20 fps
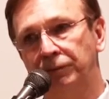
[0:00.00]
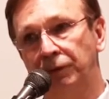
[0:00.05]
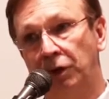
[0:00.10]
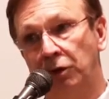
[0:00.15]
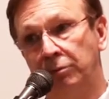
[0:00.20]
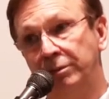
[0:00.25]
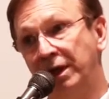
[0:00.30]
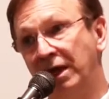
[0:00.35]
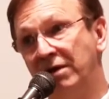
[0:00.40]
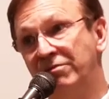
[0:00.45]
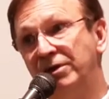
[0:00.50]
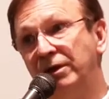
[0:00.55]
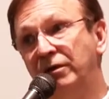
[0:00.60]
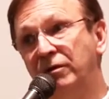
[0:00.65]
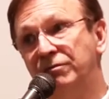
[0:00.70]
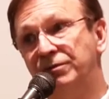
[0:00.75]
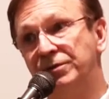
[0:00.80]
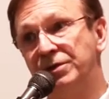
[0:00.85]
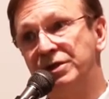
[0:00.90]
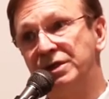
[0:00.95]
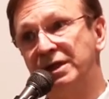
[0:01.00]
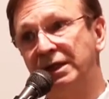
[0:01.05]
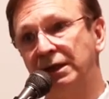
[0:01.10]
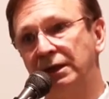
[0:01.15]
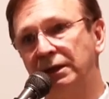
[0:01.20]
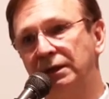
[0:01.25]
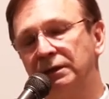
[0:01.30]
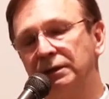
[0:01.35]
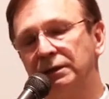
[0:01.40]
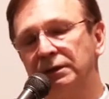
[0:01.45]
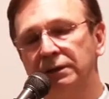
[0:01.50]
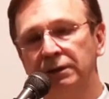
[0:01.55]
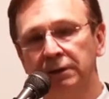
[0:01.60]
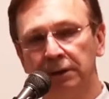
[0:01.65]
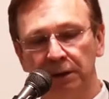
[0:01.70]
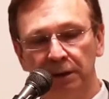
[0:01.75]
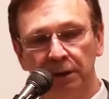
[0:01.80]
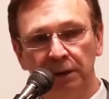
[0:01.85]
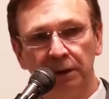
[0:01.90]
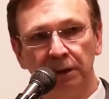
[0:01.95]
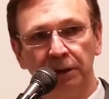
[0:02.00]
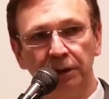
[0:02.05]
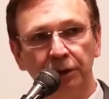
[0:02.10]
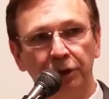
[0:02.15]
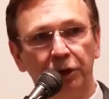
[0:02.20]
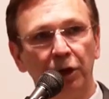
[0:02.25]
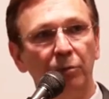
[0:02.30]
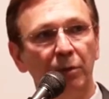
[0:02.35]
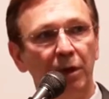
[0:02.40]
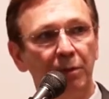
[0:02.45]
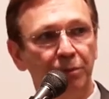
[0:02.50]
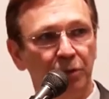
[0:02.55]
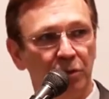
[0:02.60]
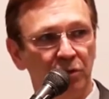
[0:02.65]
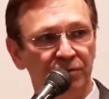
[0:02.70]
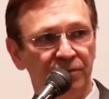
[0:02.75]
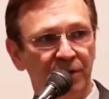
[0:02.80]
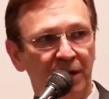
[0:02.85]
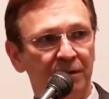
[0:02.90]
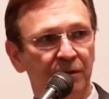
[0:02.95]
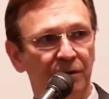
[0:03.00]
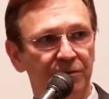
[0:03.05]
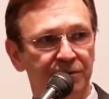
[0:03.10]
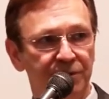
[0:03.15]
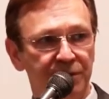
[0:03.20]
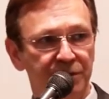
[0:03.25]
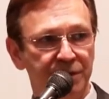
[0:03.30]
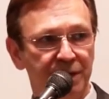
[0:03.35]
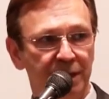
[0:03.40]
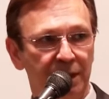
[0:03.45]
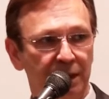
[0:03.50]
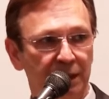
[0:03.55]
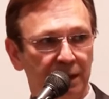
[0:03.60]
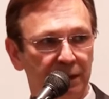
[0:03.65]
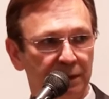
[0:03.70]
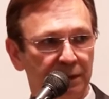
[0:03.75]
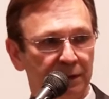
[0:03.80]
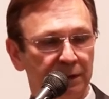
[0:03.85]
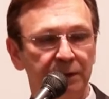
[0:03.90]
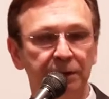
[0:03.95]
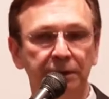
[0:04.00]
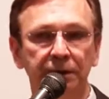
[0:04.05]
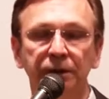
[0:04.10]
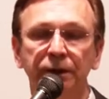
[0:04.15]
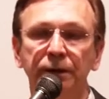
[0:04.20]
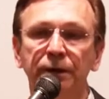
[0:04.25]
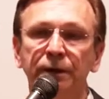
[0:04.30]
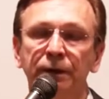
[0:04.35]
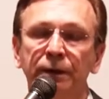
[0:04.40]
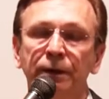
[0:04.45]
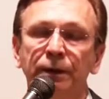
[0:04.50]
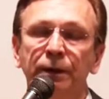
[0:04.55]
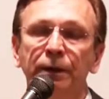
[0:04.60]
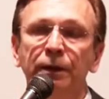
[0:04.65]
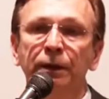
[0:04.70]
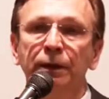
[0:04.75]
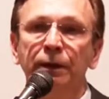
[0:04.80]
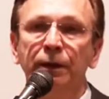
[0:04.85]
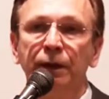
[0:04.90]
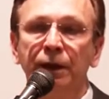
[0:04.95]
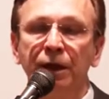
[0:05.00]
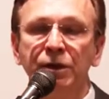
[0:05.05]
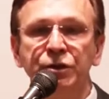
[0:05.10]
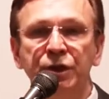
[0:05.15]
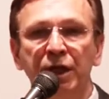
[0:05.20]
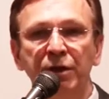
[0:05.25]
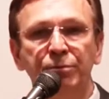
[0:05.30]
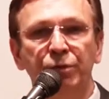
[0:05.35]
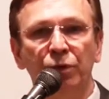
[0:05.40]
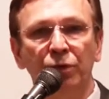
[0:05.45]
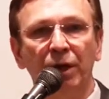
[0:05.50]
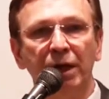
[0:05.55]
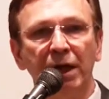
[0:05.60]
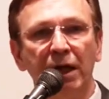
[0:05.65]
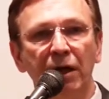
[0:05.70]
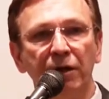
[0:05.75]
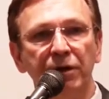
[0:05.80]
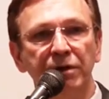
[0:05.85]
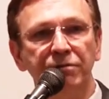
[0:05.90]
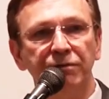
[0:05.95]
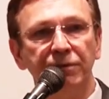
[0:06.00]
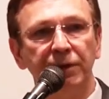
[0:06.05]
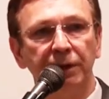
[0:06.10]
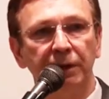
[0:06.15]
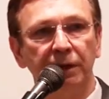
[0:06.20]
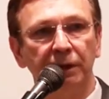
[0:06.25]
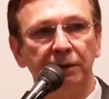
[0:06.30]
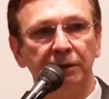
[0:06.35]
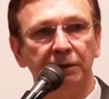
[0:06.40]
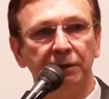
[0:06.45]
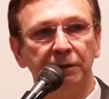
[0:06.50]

comme David le faisait, comme les prophètes le faisaient, qu'est-ce qui pourrait arriver